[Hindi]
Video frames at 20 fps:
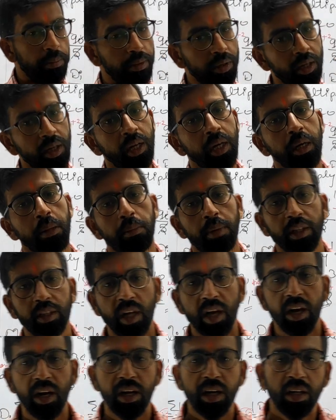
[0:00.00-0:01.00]
आप
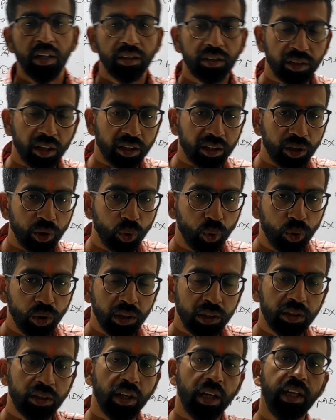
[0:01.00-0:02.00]
बता सकते हो
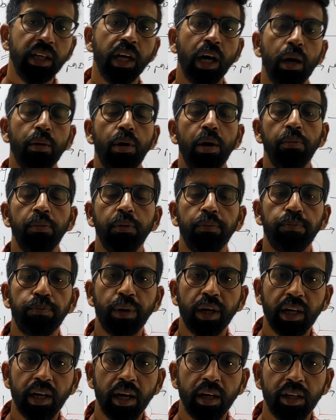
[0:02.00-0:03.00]
चलिए अब हम
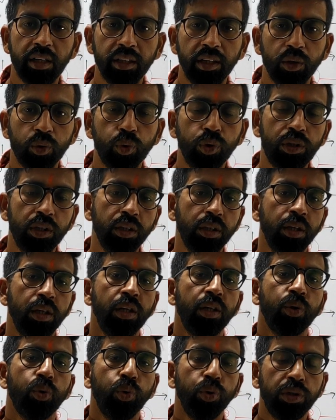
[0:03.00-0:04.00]
पर क्या करेंगे कुछ
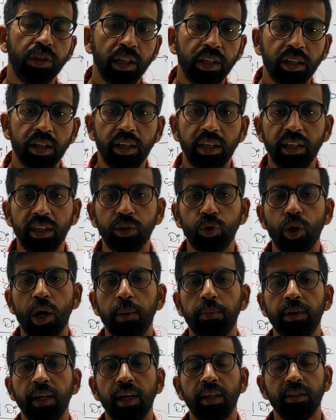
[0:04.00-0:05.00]
क्वेश्चन करेंगे जो
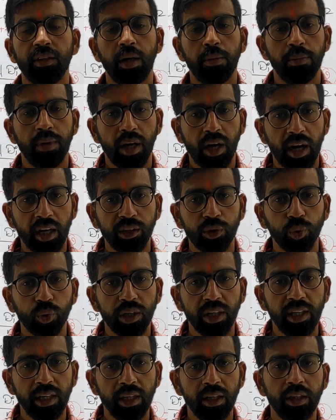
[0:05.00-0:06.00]
आपके एग्जाम में आ
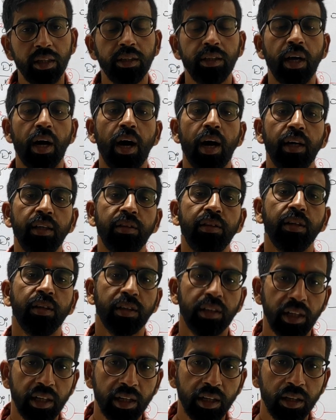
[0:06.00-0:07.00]
चुके हैं या आ
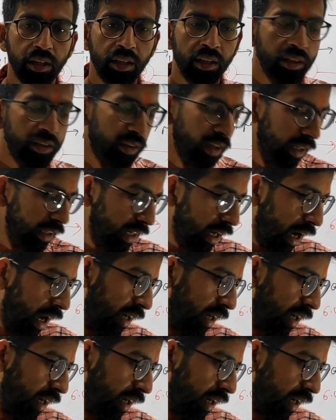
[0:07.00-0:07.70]
सकते हैं चलिए